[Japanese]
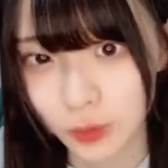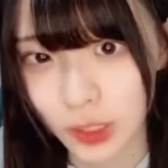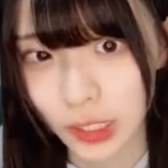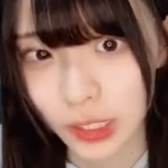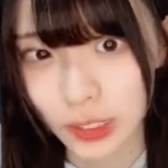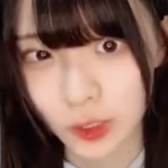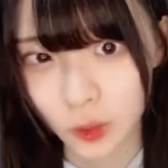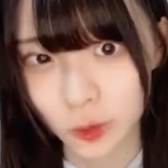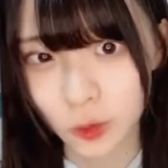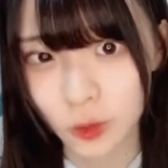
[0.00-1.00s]
押しかけ
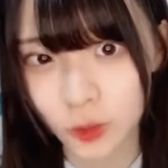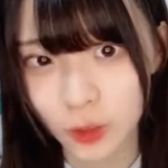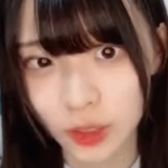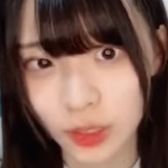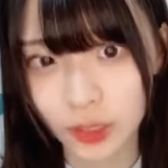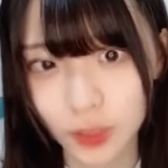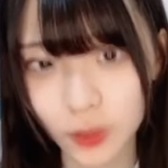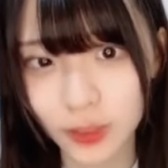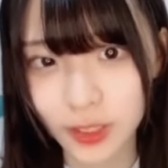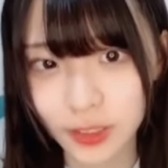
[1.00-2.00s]
軸
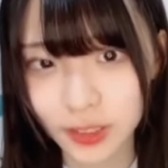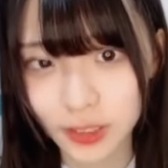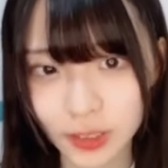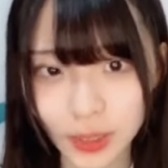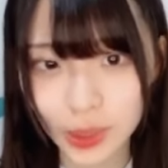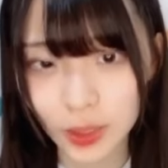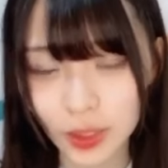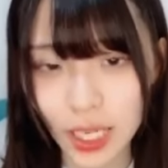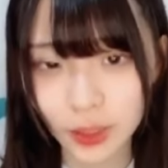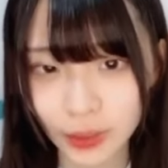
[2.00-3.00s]
特徴しそう
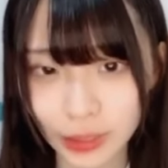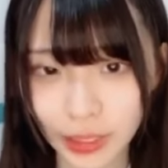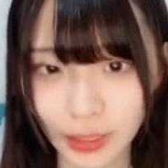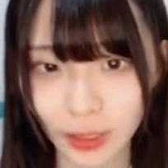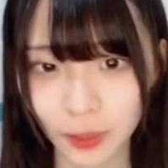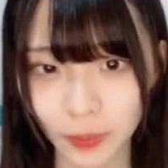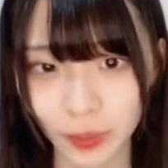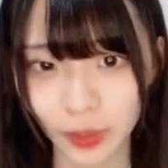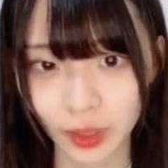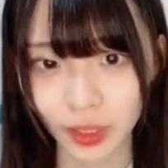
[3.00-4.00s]
作らんといけんやん
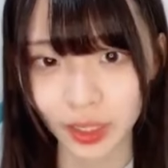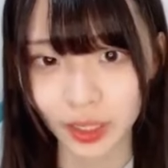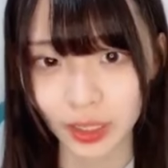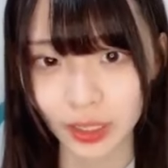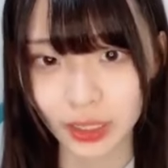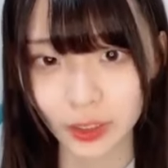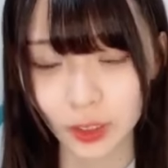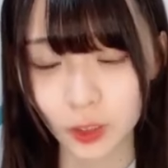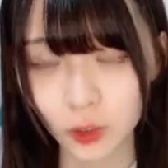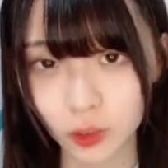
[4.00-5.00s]
一緒
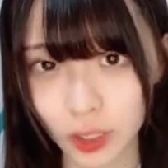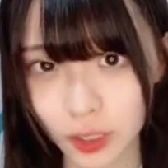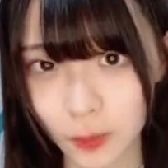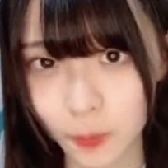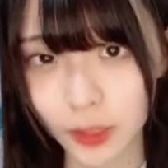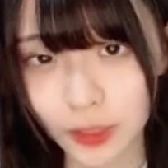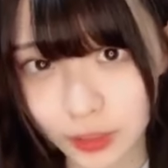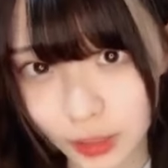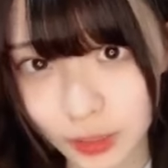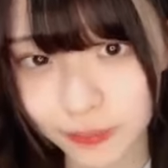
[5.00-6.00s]
に行こうね連番で
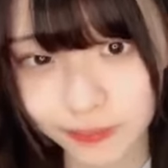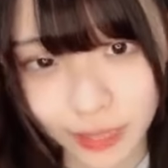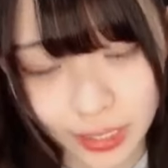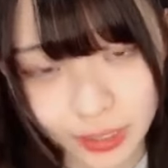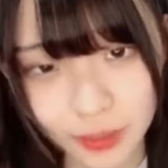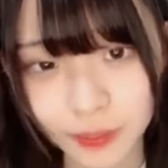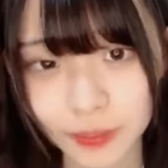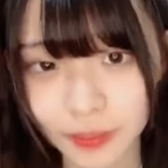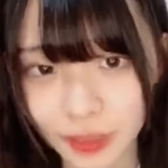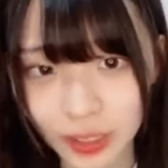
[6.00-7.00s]
すかはにゃ
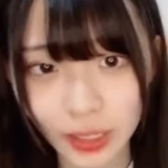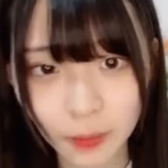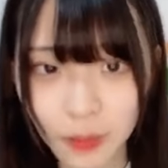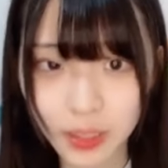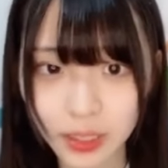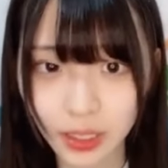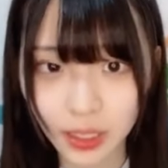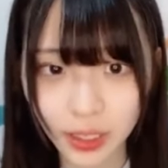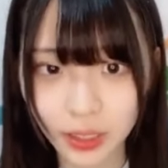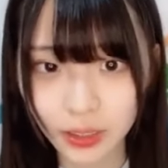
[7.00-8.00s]
ニケピさんあ
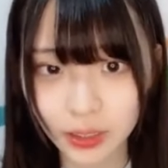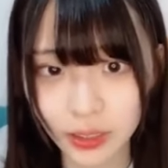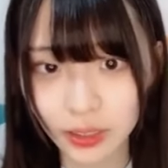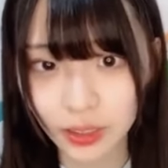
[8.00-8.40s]
りがとう